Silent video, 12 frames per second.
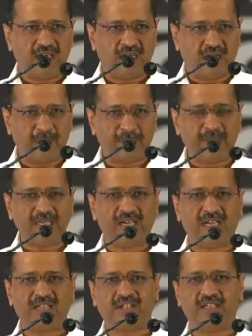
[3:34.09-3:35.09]
अभी अगर
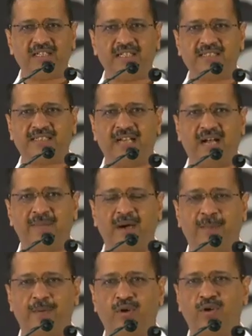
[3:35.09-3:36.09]
चन्नी साहब आप
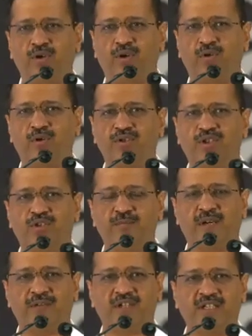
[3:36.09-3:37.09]
लोगों को उचित
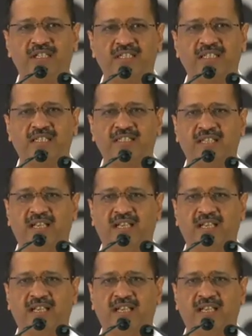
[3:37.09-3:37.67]
मुआवजा नहीं देते